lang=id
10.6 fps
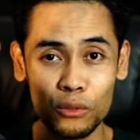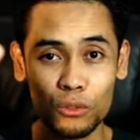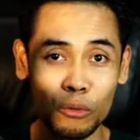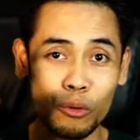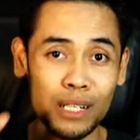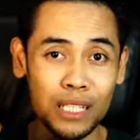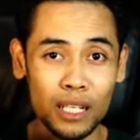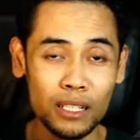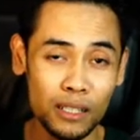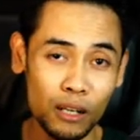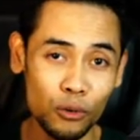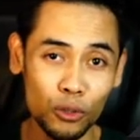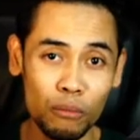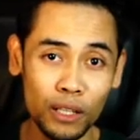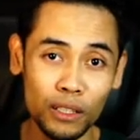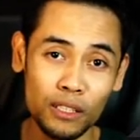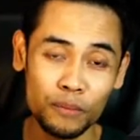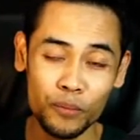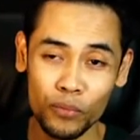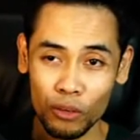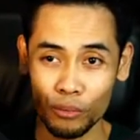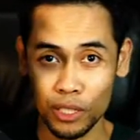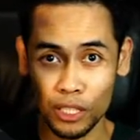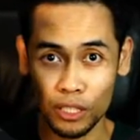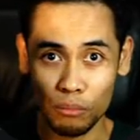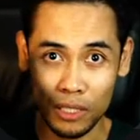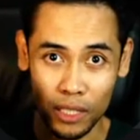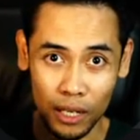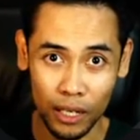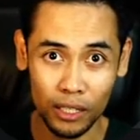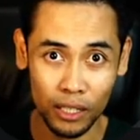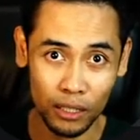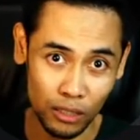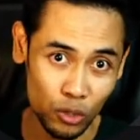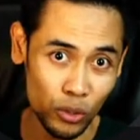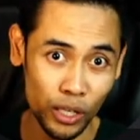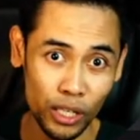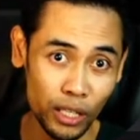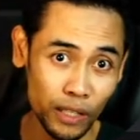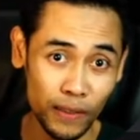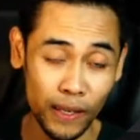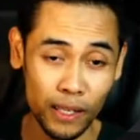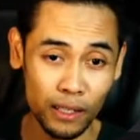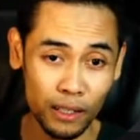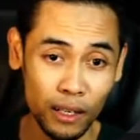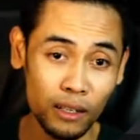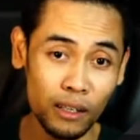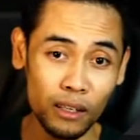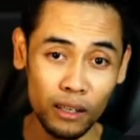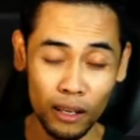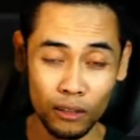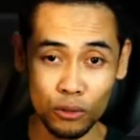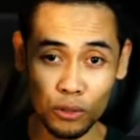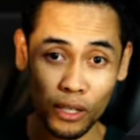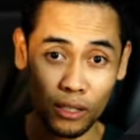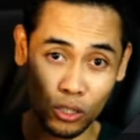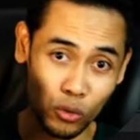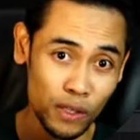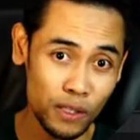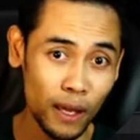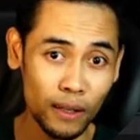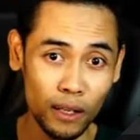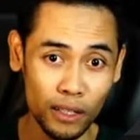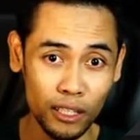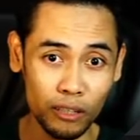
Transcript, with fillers: memecah secara otomatis menjadi besaran yang sesuai yang kita inginkan atau yang sesuai standarnya.